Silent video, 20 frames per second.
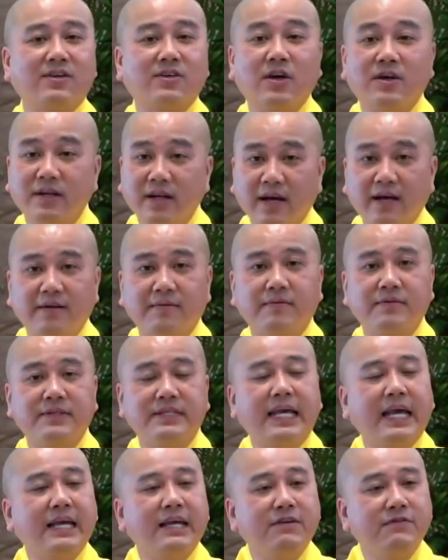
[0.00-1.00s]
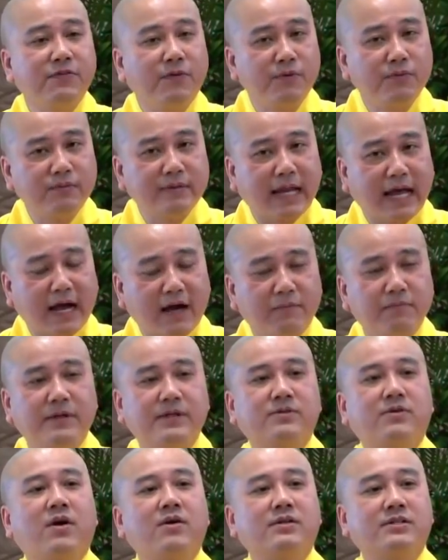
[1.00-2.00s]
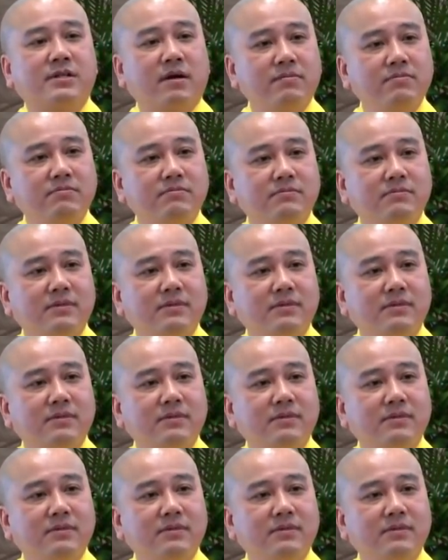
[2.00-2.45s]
Cho nên giây phút nào mình còn sống,